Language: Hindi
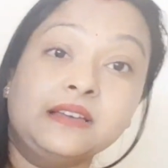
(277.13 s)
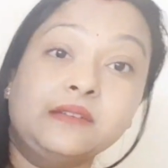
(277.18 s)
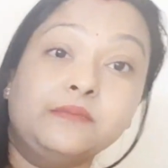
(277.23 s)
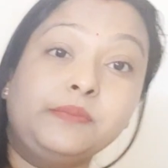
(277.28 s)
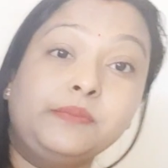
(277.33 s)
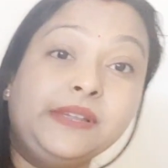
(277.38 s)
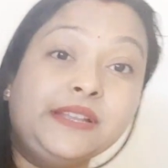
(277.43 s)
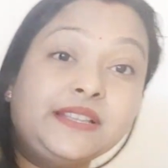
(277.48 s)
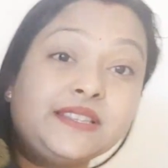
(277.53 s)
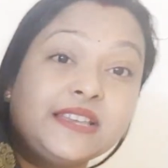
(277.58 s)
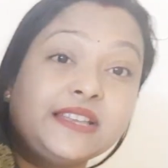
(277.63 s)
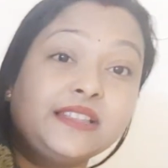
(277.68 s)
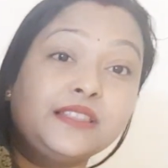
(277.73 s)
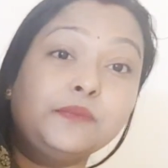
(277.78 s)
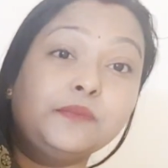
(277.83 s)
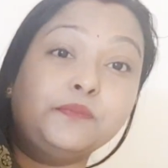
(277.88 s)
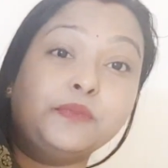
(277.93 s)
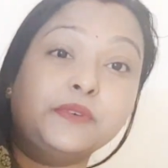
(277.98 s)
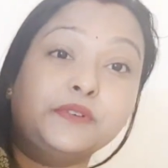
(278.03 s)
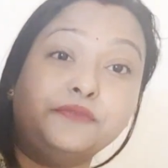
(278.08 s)
प्लीज
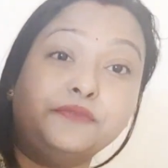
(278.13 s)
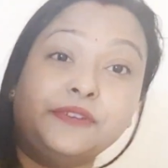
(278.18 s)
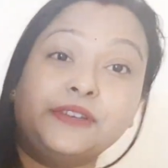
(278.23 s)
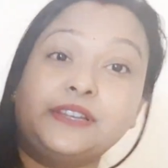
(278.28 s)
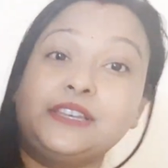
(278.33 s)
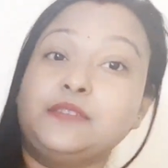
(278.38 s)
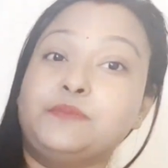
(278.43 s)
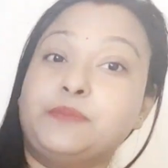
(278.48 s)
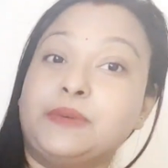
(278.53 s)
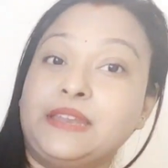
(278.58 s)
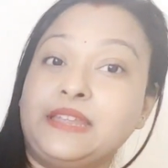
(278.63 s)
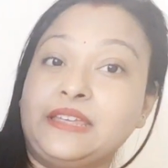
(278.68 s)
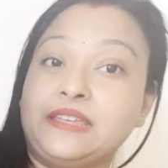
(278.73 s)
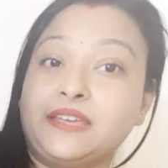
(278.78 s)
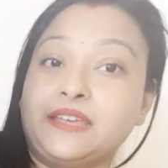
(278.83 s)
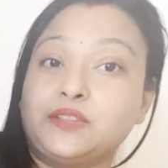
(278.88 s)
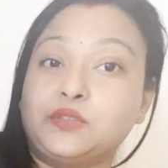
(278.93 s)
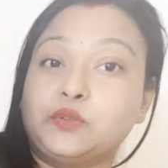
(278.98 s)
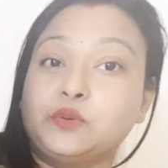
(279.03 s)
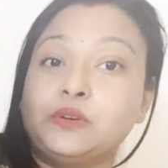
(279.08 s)
एकदम परफेक्टली
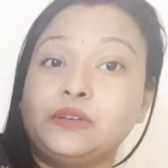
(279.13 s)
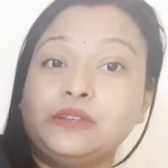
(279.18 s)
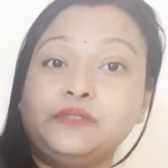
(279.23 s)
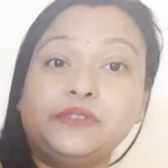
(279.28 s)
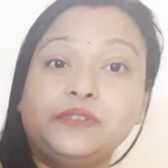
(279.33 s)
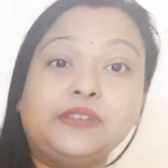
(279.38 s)
बनेंगे तो इवन